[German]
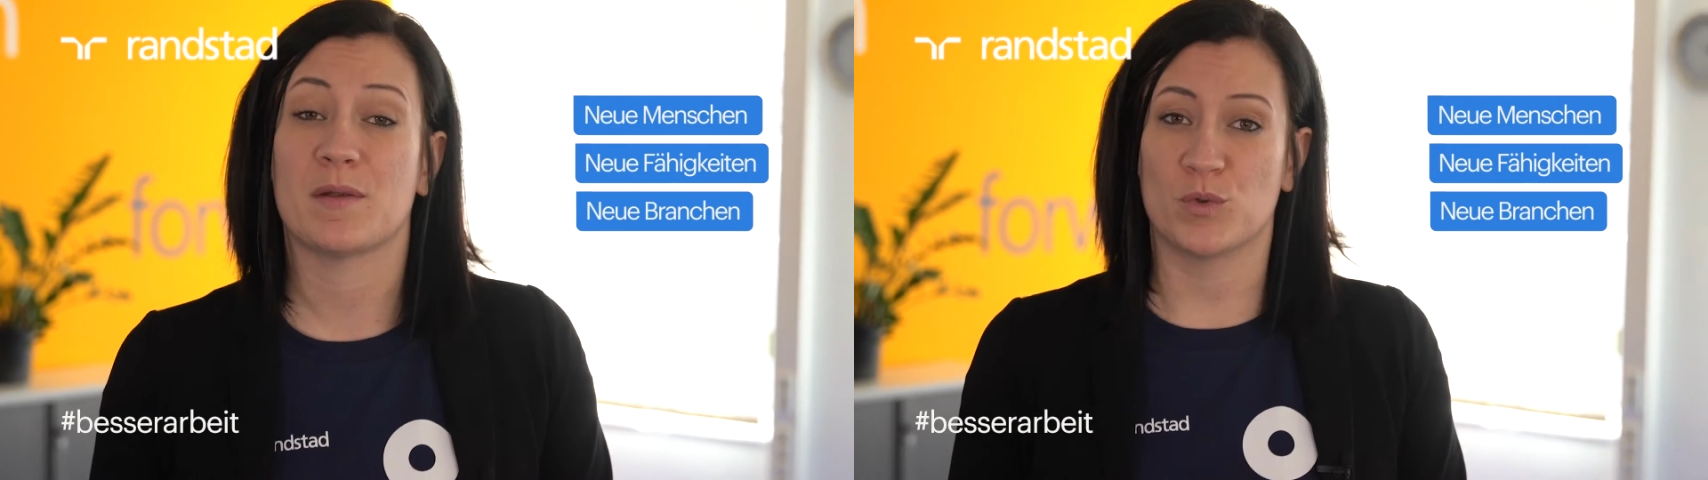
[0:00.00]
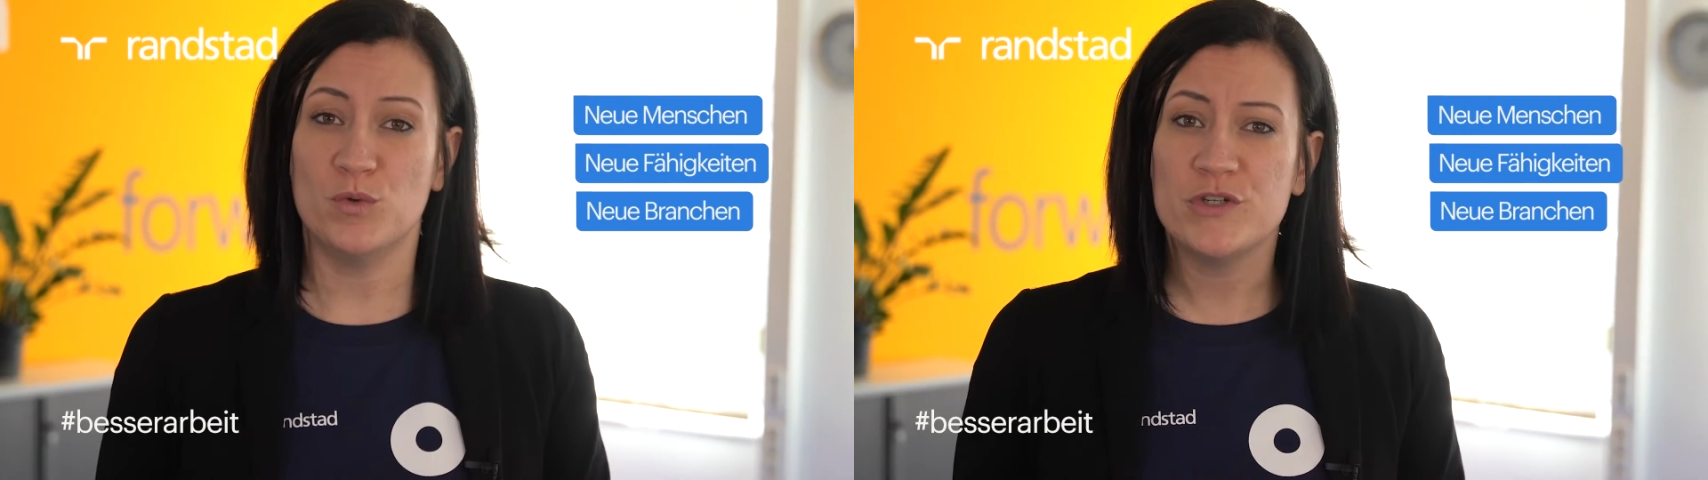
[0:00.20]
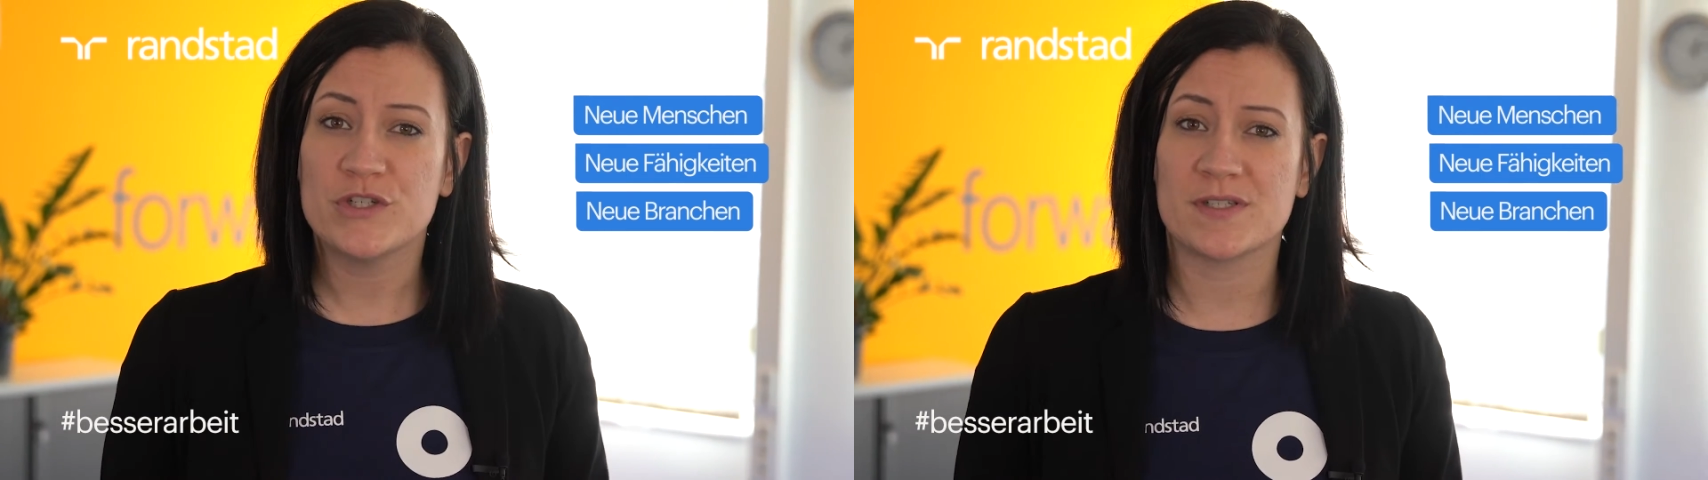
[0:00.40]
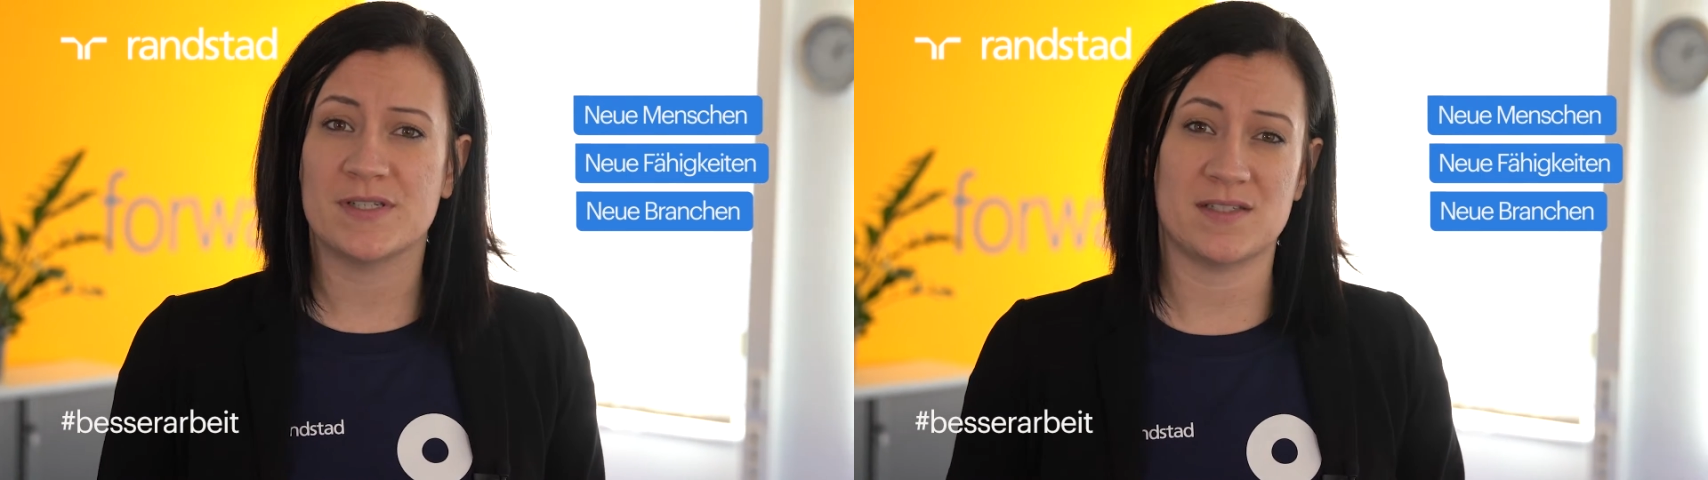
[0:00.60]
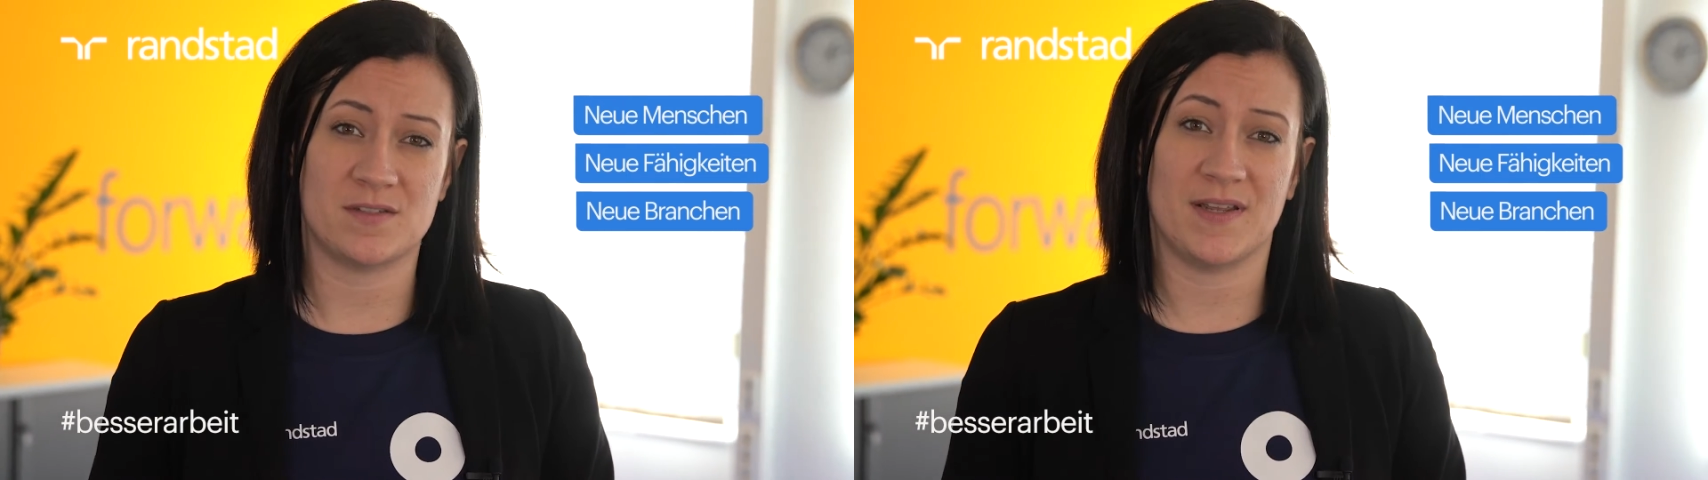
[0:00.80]
dein berufliches
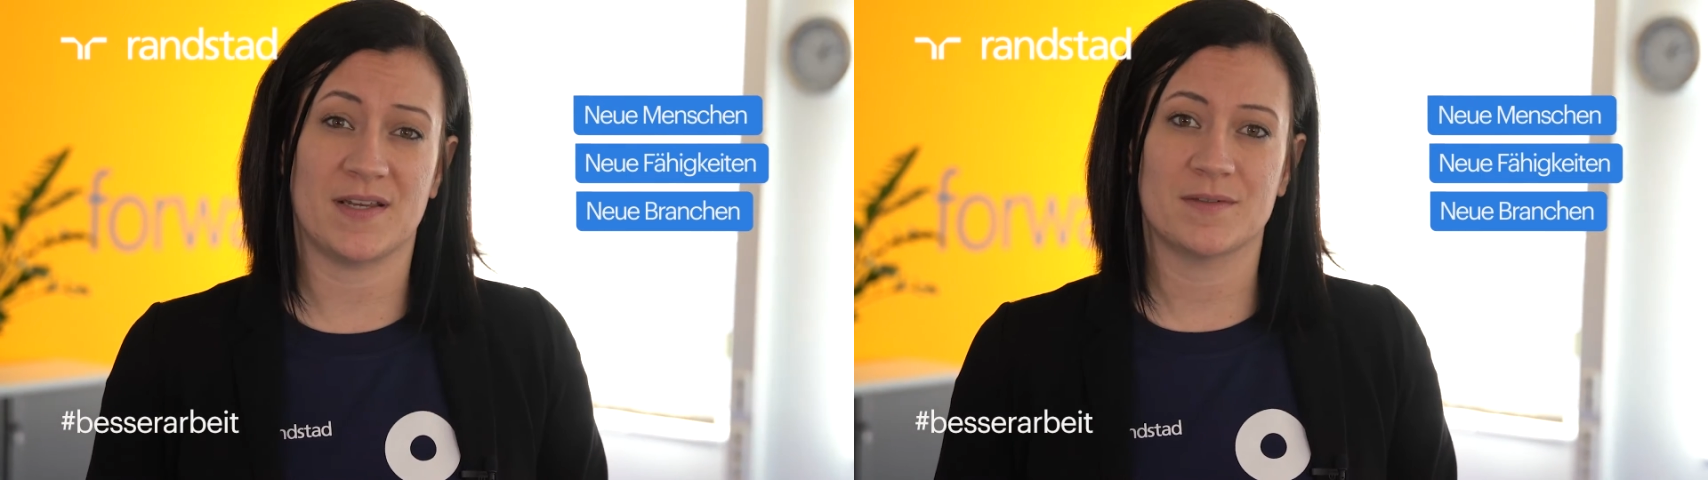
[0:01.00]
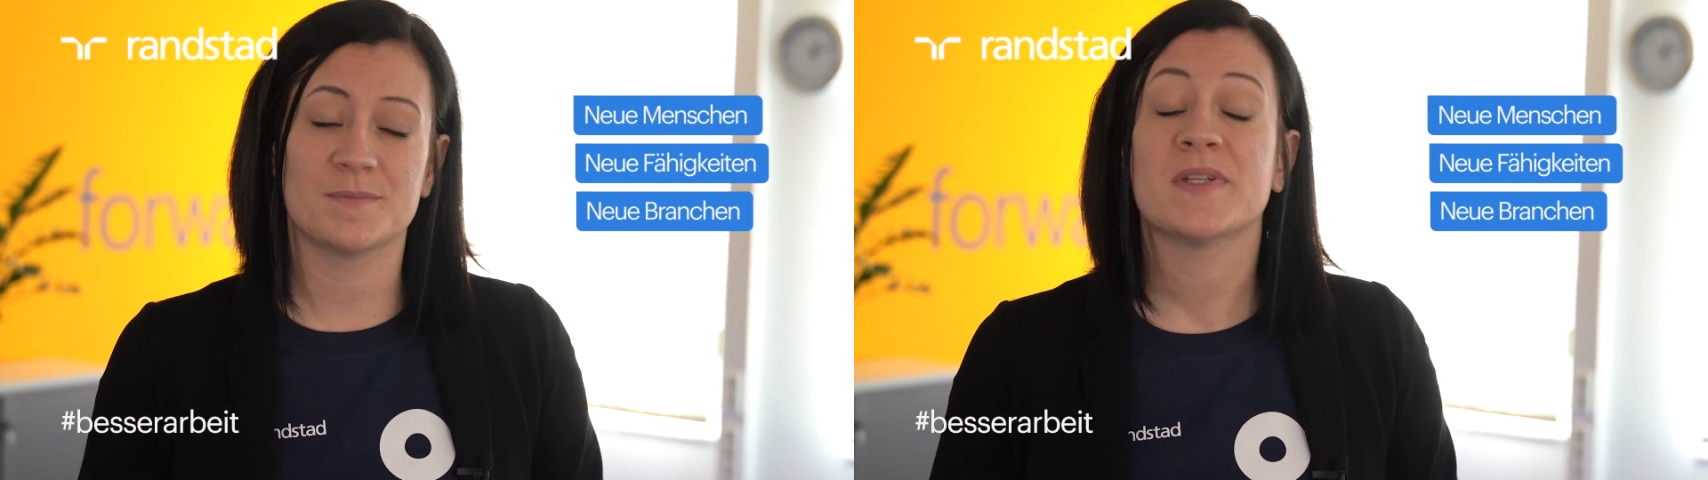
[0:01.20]
Netzwerk,